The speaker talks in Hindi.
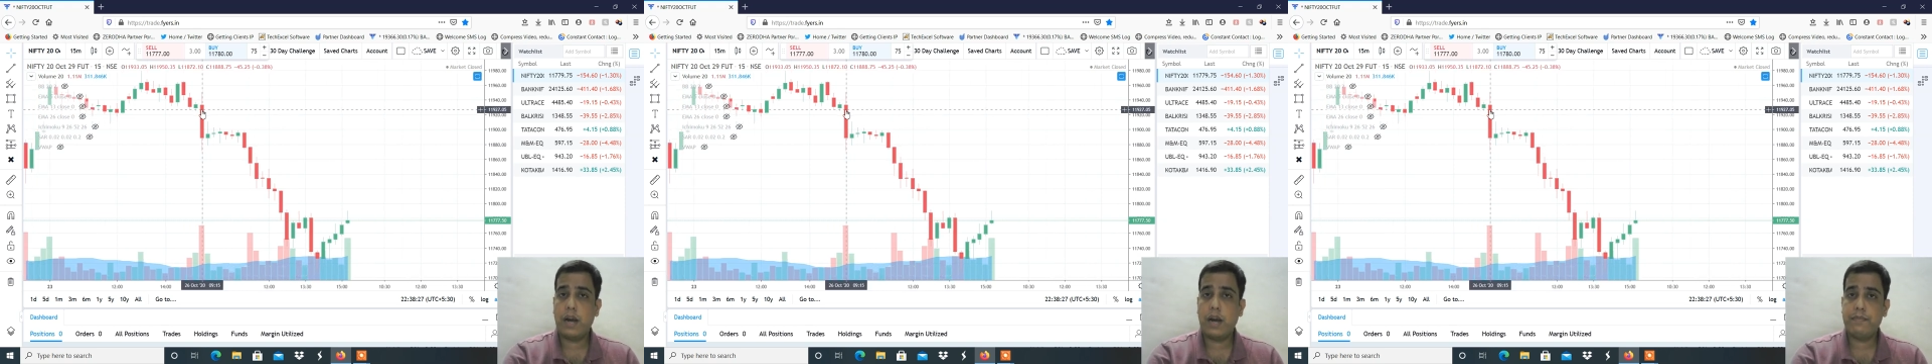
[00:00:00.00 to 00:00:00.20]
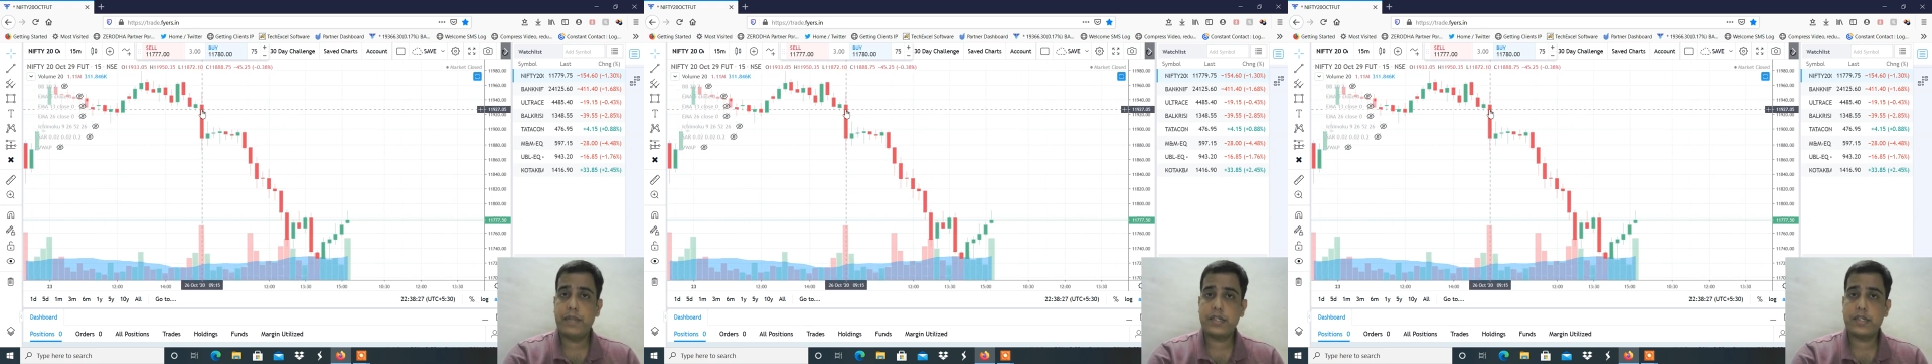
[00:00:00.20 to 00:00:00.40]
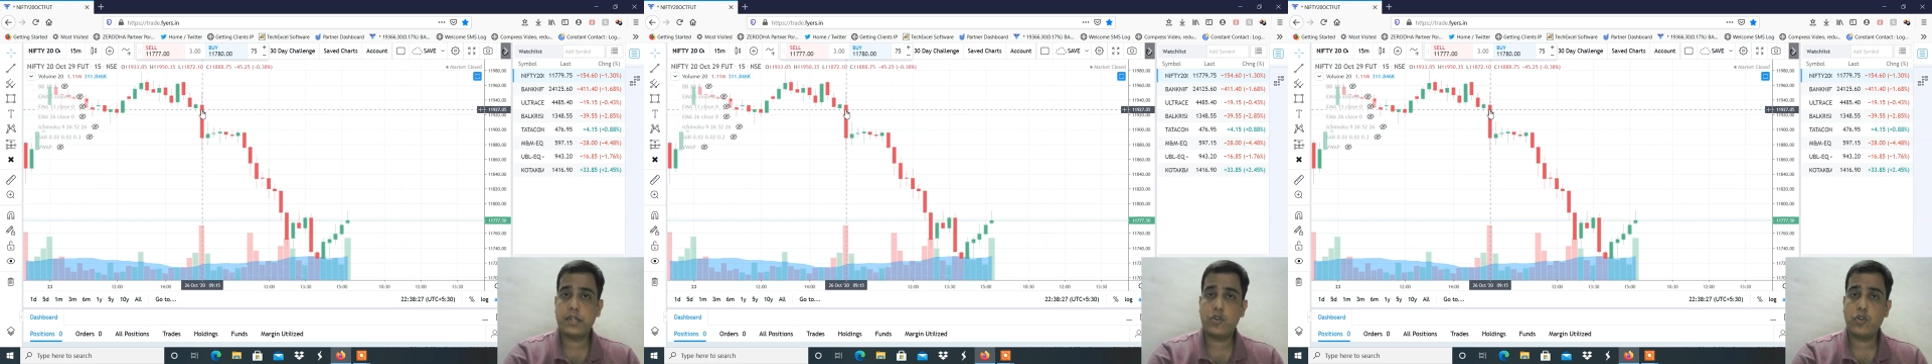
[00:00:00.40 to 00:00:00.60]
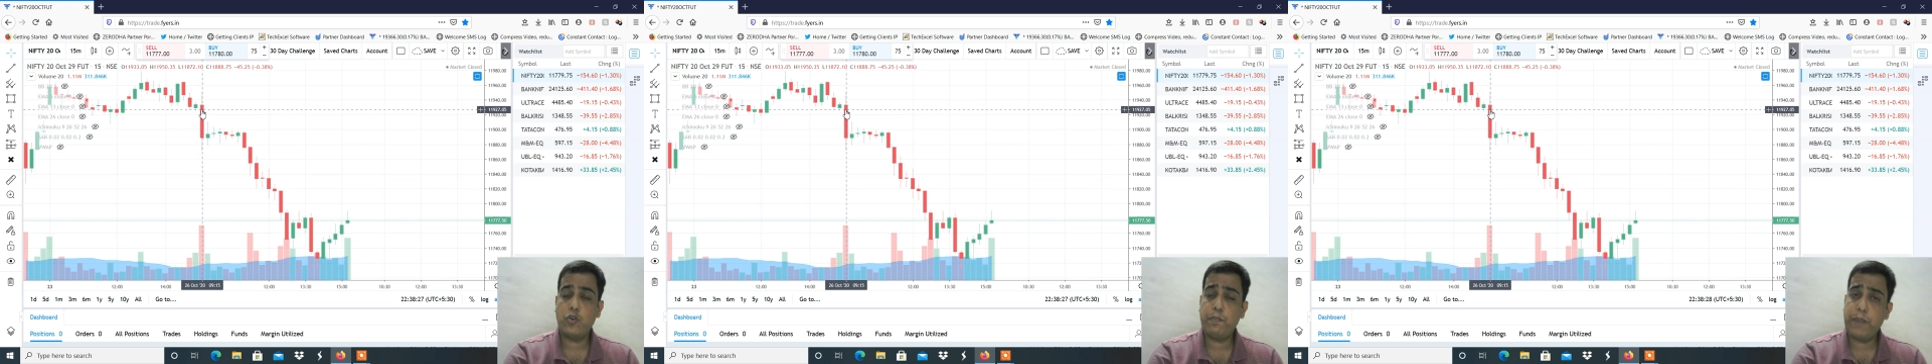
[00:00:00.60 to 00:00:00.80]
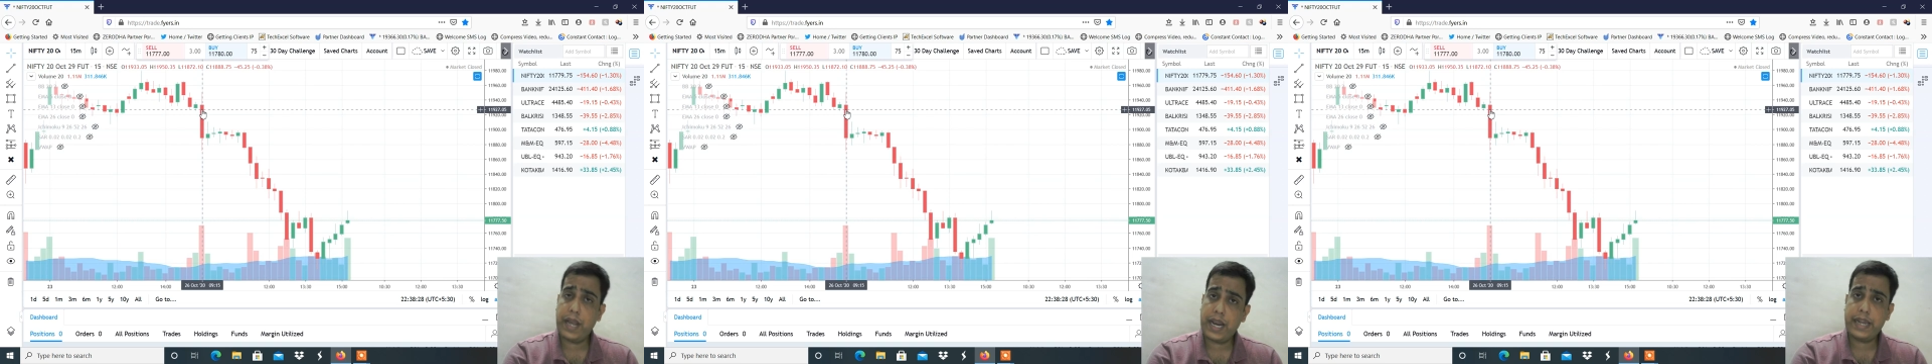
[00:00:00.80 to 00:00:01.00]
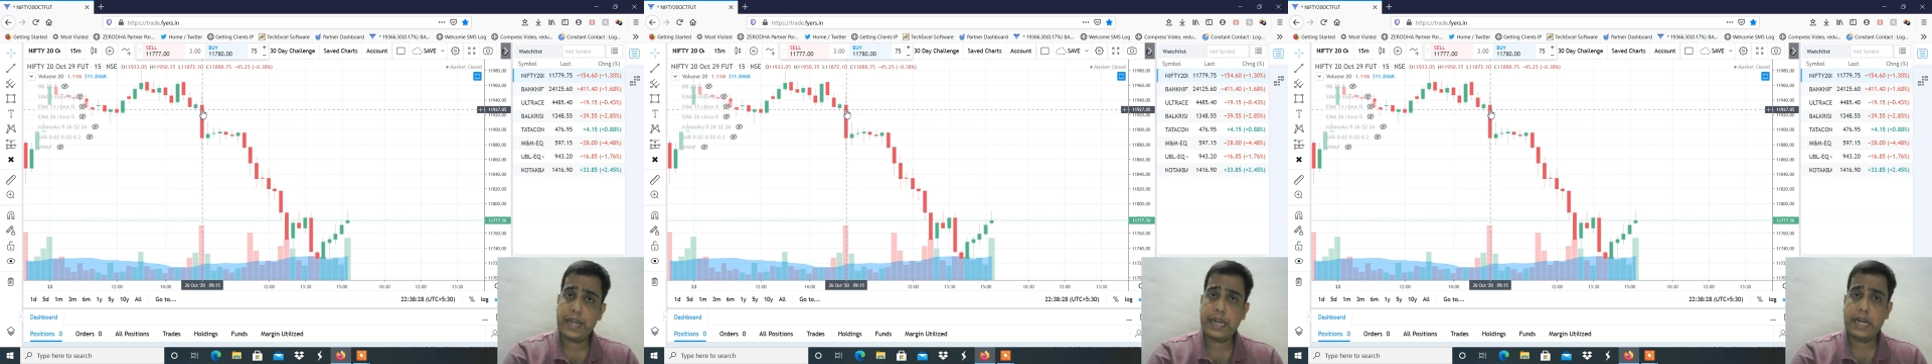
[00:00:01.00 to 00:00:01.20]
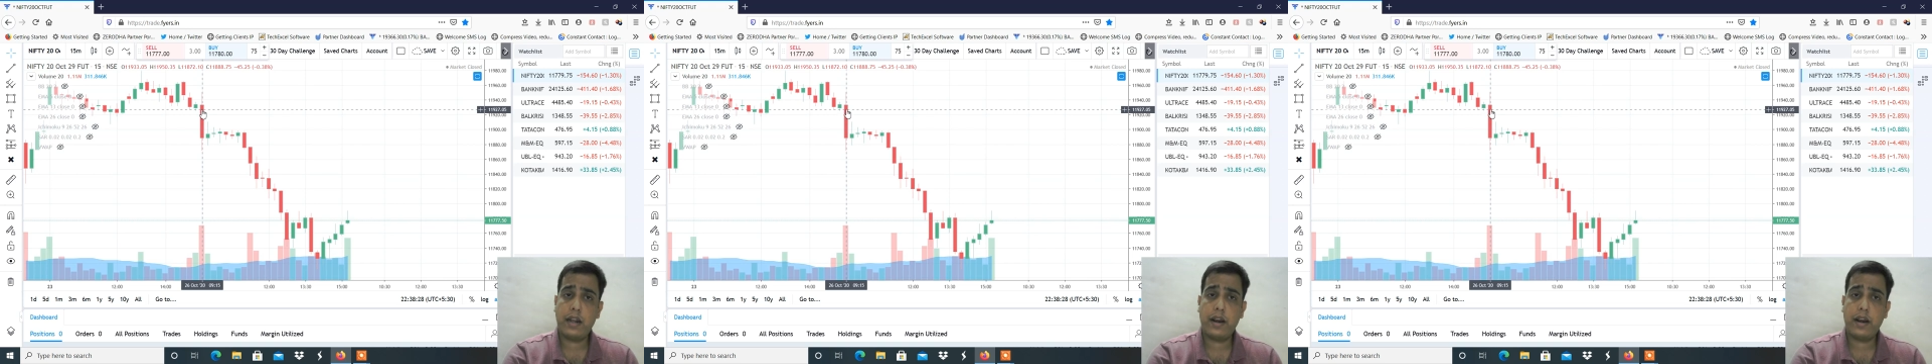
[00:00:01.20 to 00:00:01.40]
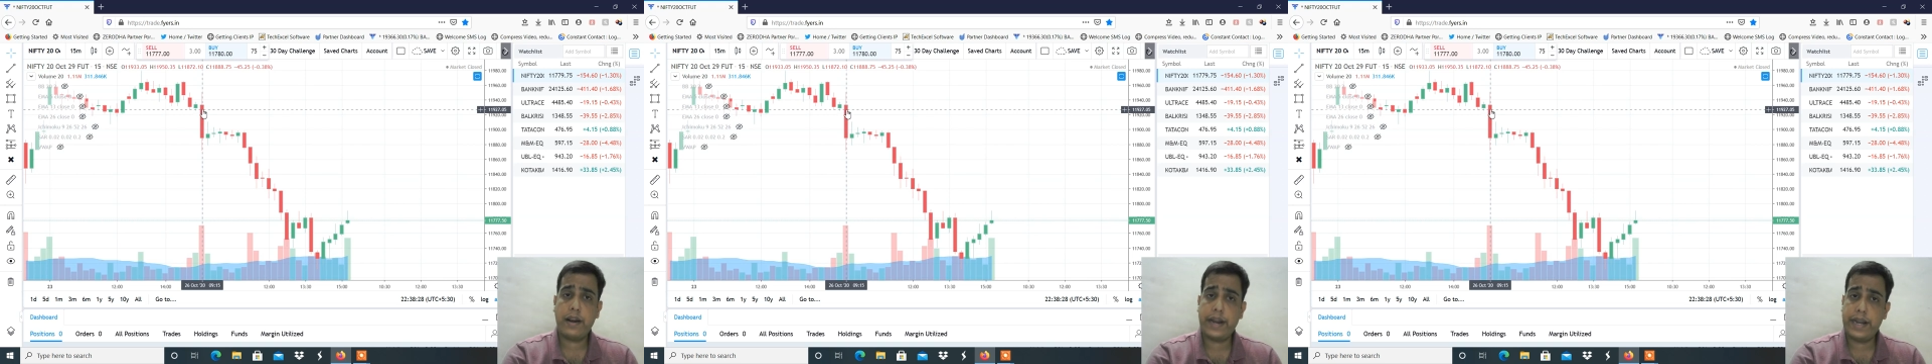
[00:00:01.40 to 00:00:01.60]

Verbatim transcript: आप देख सकते हो पहला ही कैंडल